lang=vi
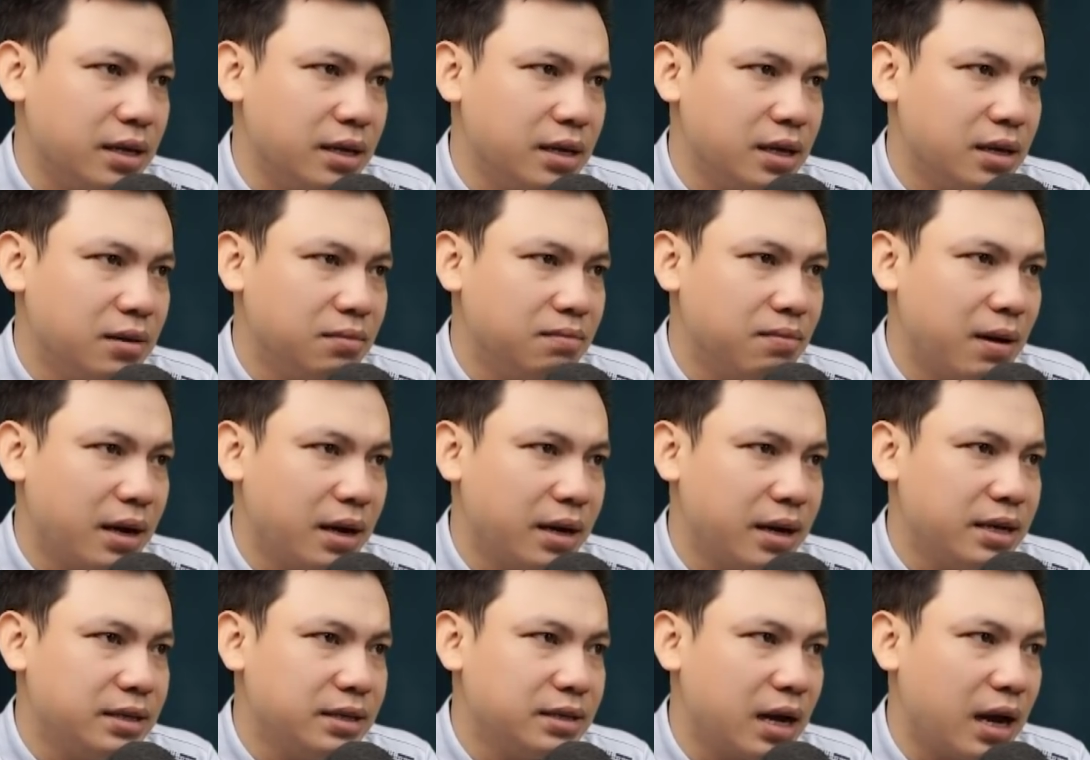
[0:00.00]
Lý
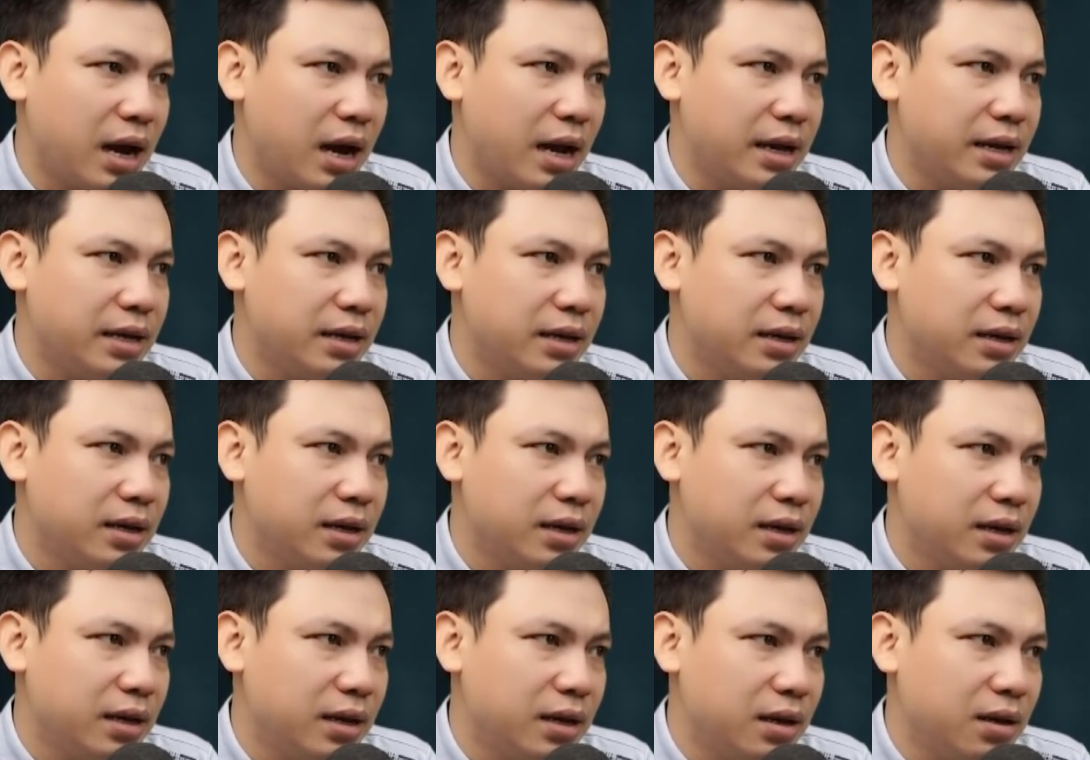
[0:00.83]
trưởng tuân lệnh phán
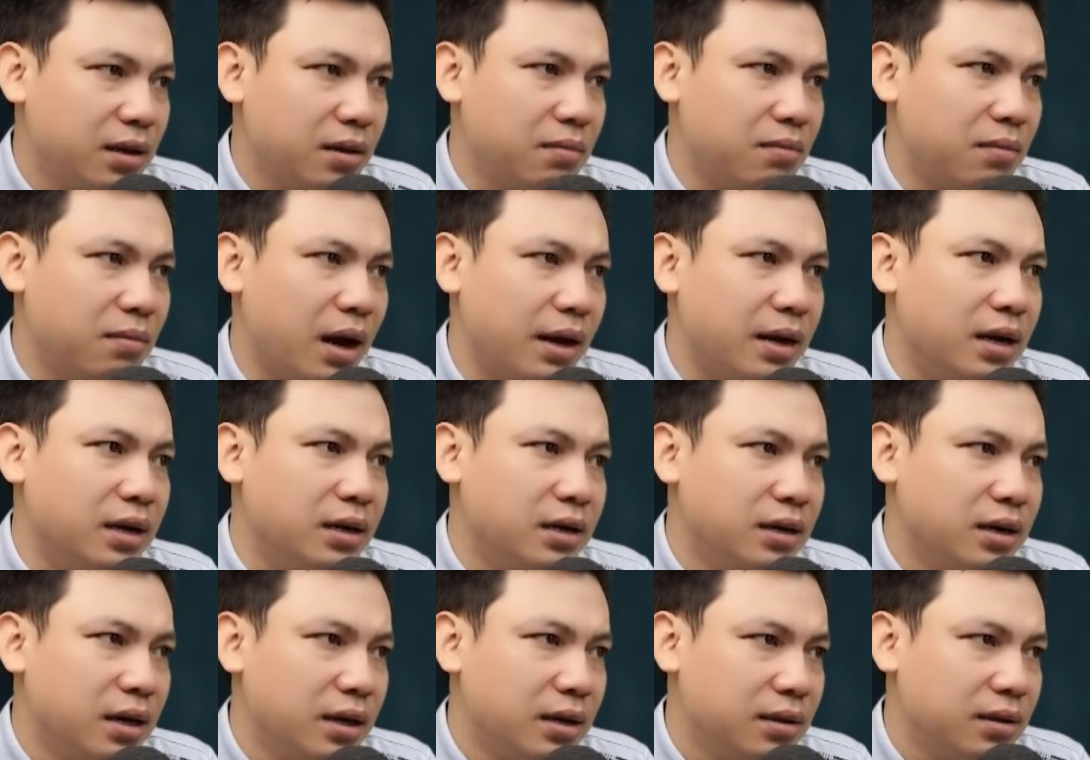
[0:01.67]
khán thủ và một
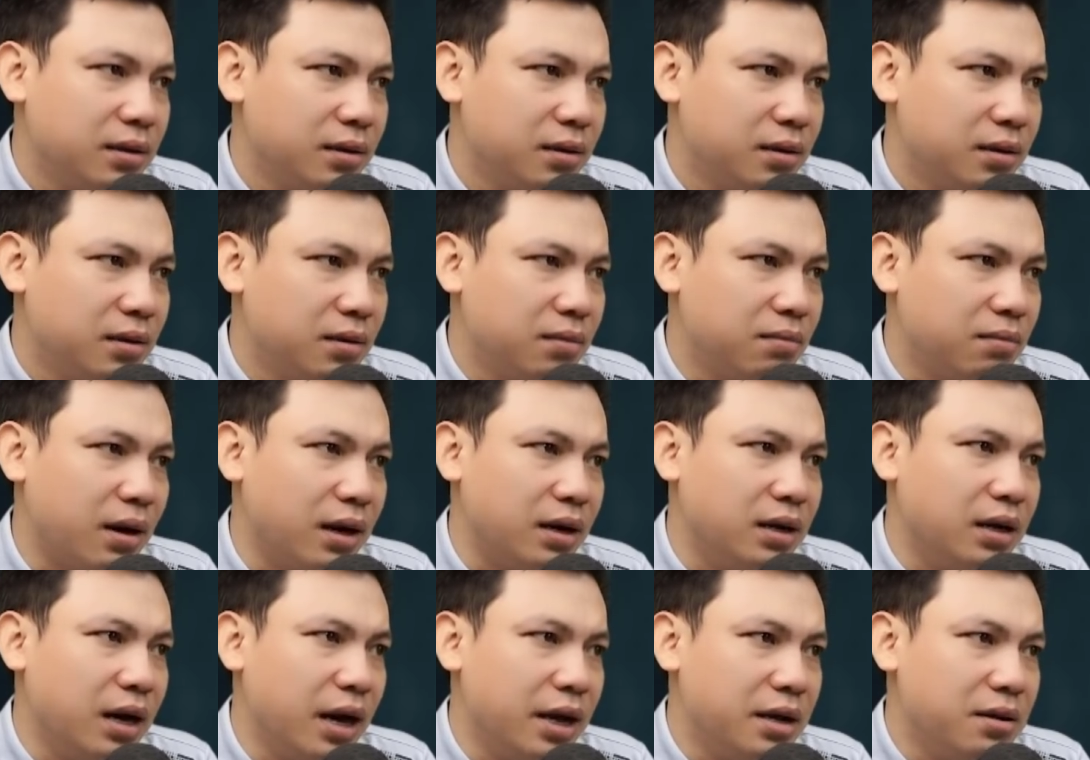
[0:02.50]
tên tuần đến
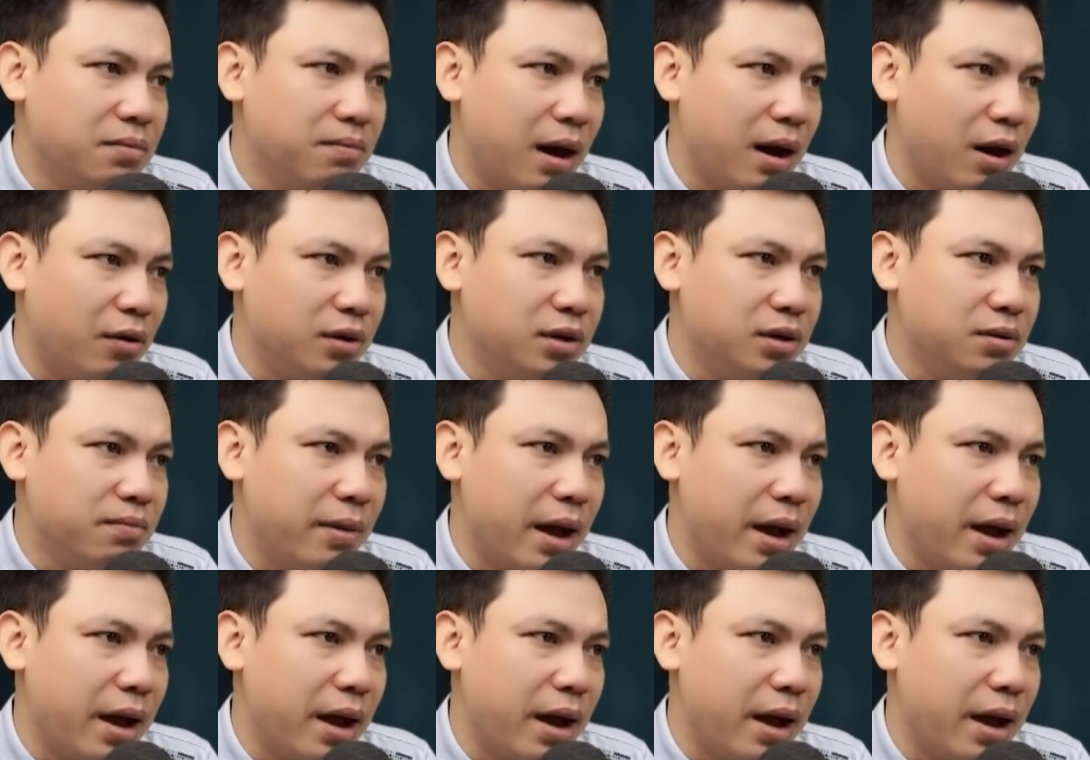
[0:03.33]
ruộng nhà anh.